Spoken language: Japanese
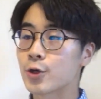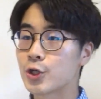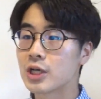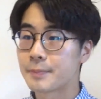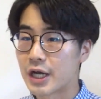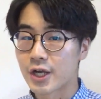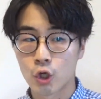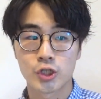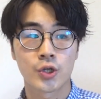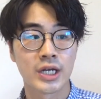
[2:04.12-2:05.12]
のグループ、よ
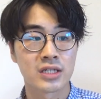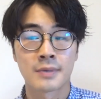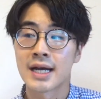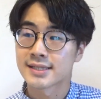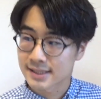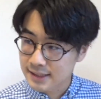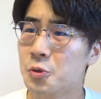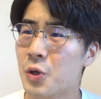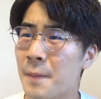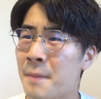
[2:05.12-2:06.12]
ろしくお願いします。
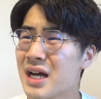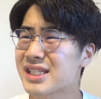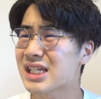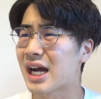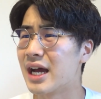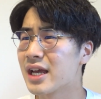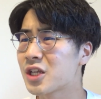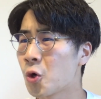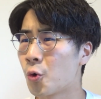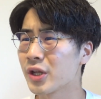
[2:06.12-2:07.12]
うわマジかえ今
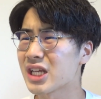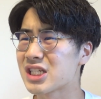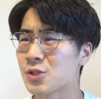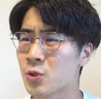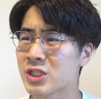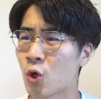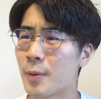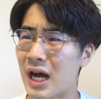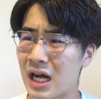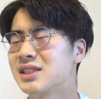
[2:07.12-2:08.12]
日俺たち掃除当
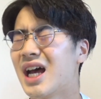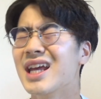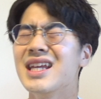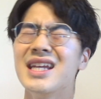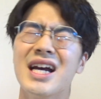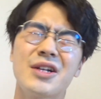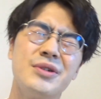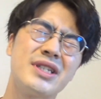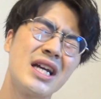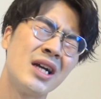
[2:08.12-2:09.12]
番最
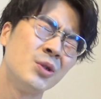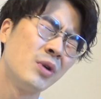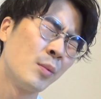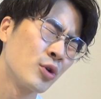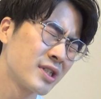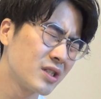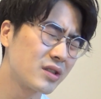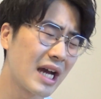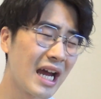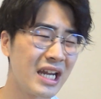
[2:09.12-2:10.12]
悪じゃんうわもうす
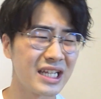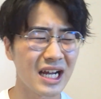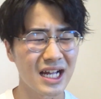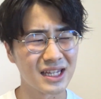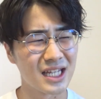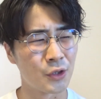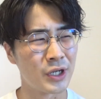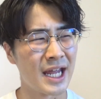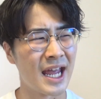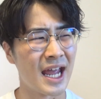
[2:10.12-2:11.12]
ぐ帰りたかったの
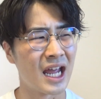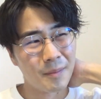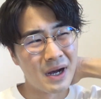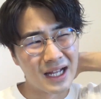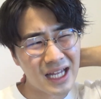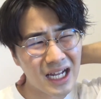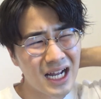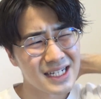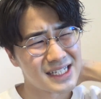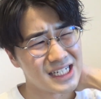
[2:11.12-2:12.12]
にまあ
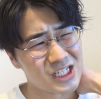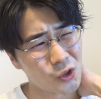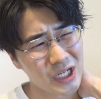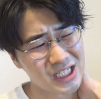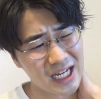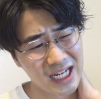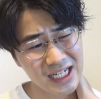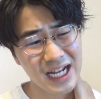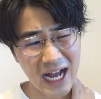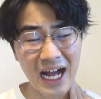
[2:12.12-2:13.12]
高橋一緒だし
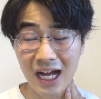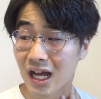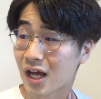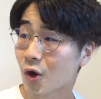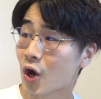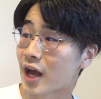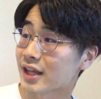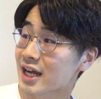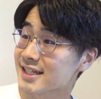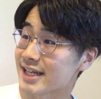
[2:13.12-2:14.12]
いっかおい
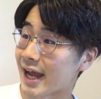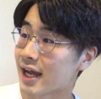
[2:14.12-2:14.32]
高橋